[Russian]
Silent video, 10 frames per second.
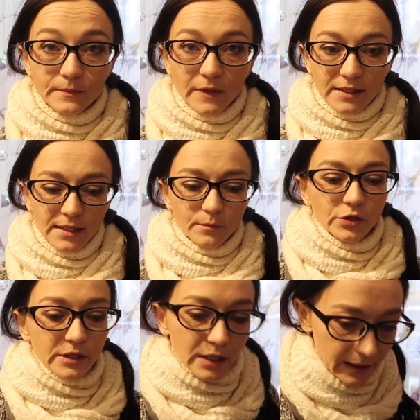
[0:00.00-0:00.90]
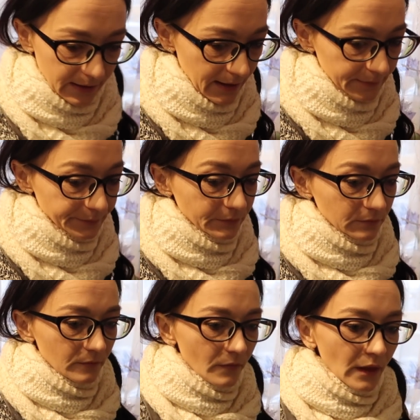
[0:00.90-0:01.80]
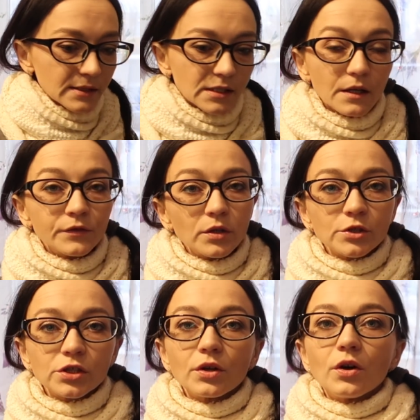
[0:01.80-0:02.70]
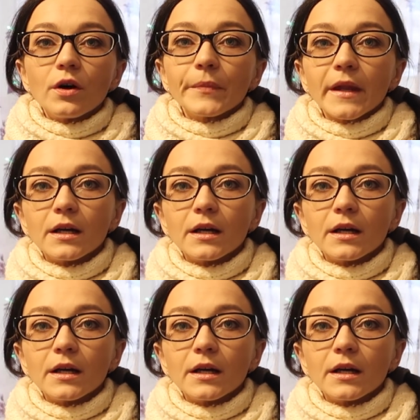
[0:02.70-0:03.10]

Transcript: на тему секатора? Дело в том, что